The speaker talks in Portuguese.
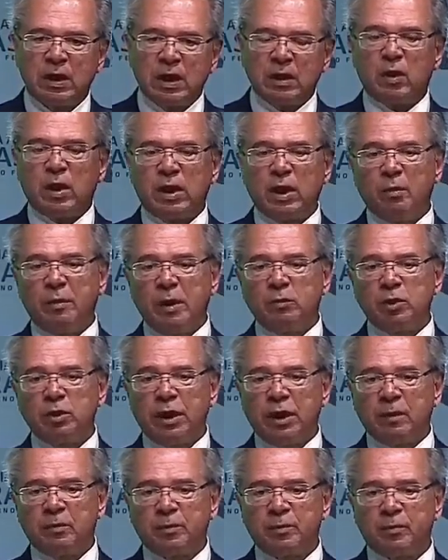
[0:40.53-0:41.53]
Agora, ao mesmo
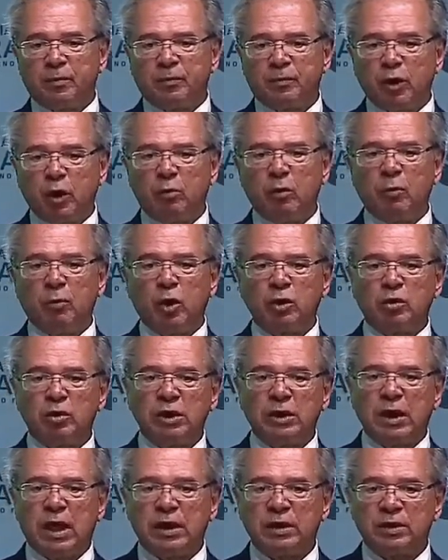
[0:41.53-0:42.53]
tempo, tem uma
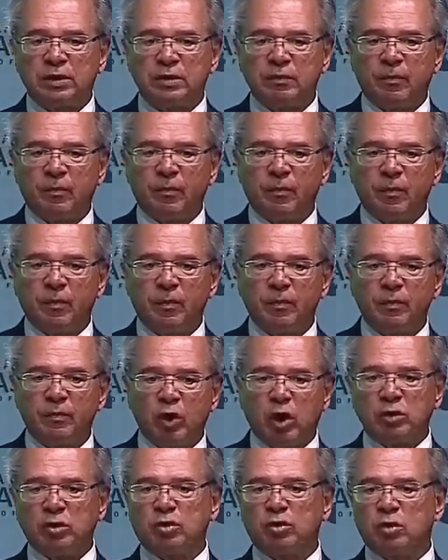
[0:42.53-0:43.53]
oportunidade.
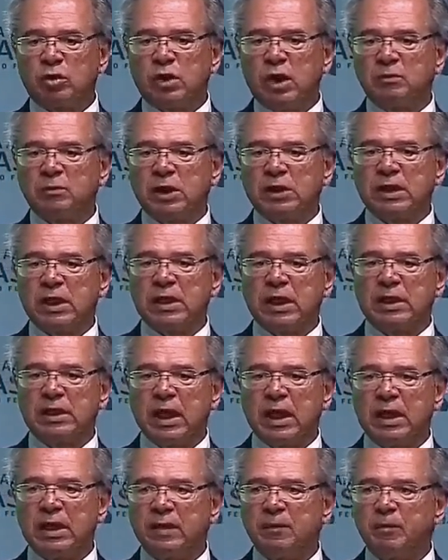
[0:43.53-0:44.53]
Nós escutamos a
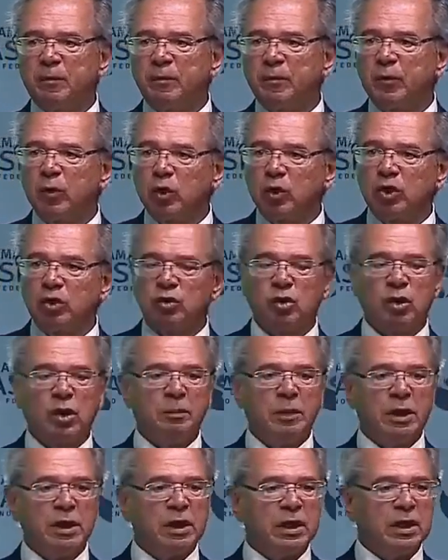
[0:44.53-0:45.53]
secretária do
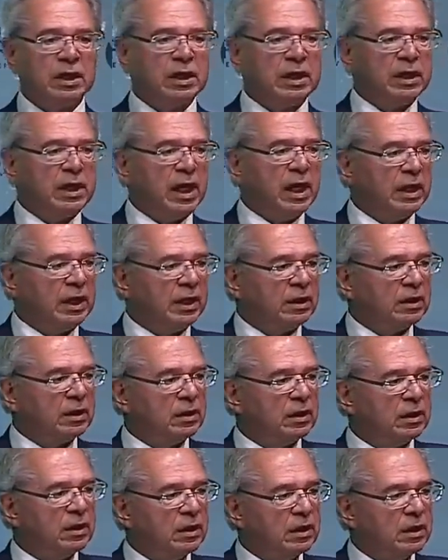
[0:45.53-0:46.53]
Tesouro americana, Yellen,
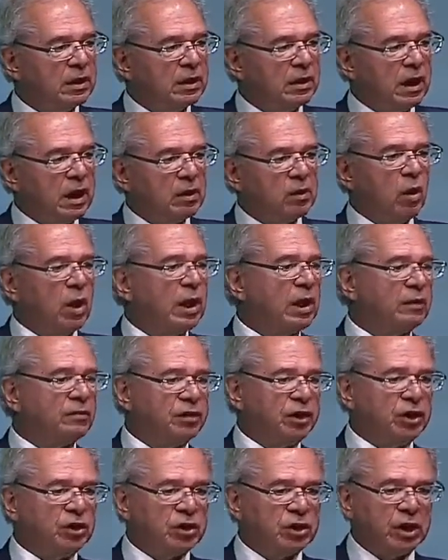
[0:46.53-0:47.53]
agora
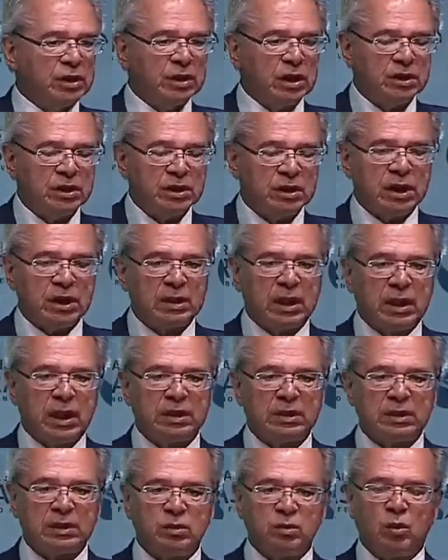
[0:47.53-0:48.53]
20, 30 dias
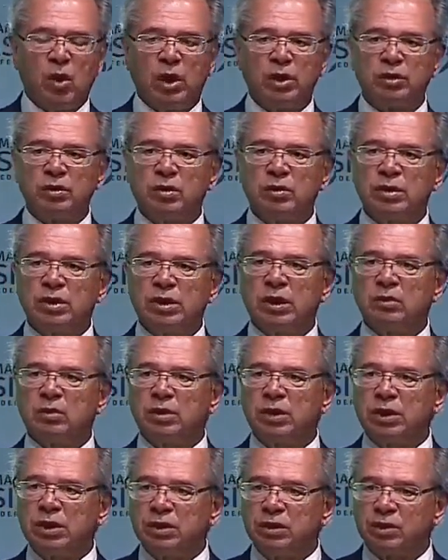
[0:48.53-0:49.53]
atrás, em Washington, dizendo
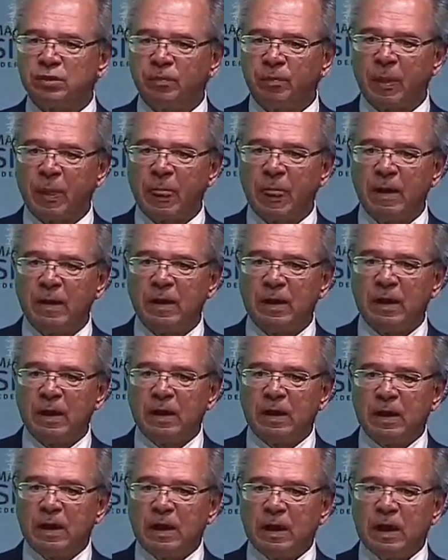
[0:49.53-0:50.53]
o seguinte:
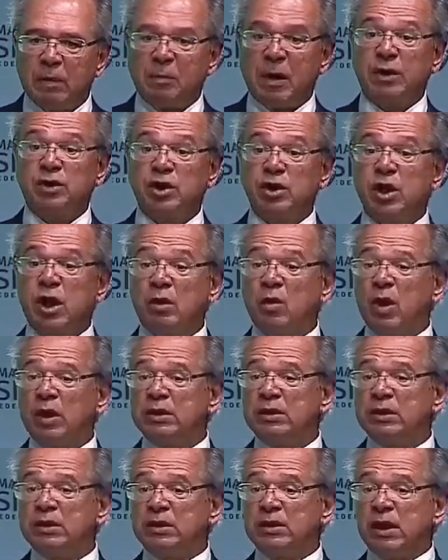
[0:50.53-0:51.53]
a partir de
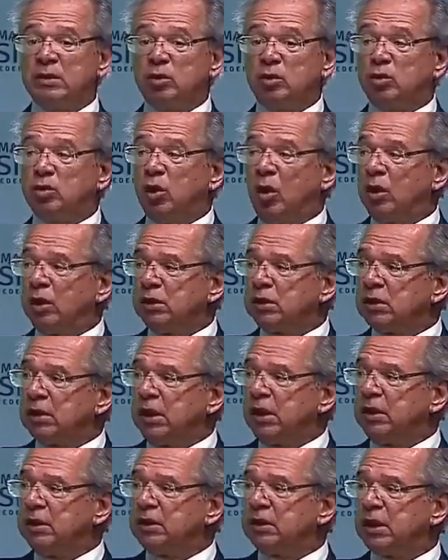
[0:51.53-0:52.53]
agora existem dois
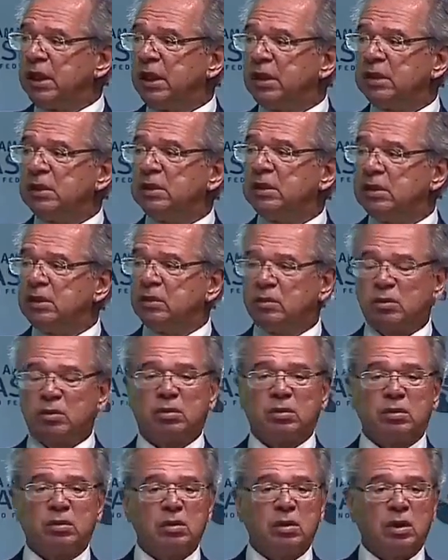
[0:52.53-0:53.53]
grandes
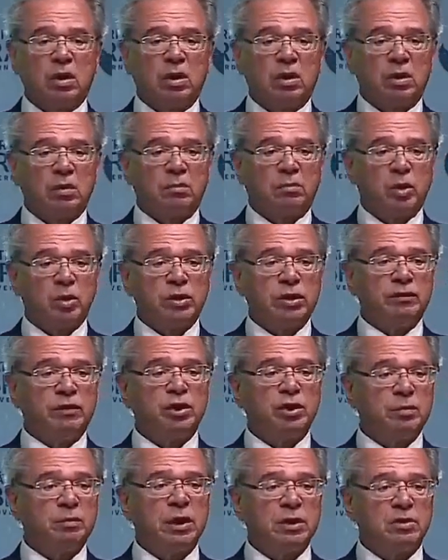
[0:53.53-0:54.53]
requisitos para os
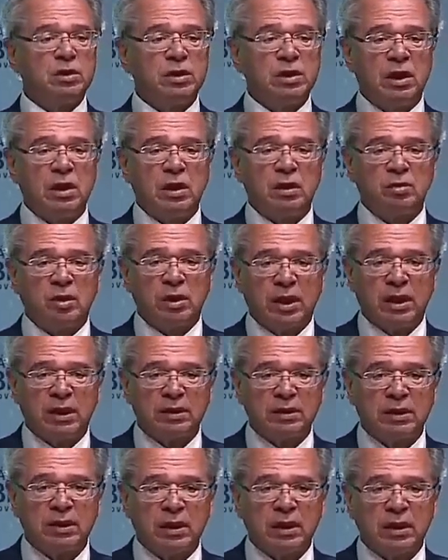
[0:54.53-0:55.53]
investimentos
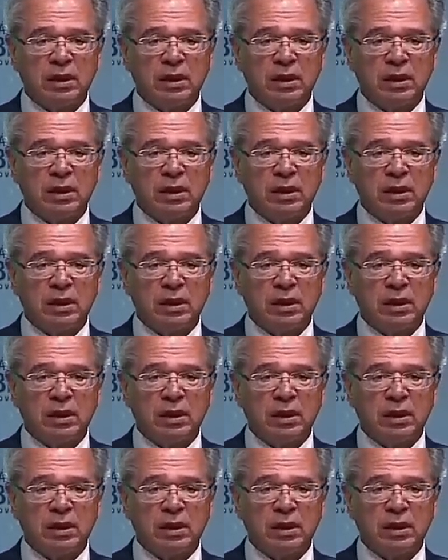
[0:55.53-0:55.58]
internacionais.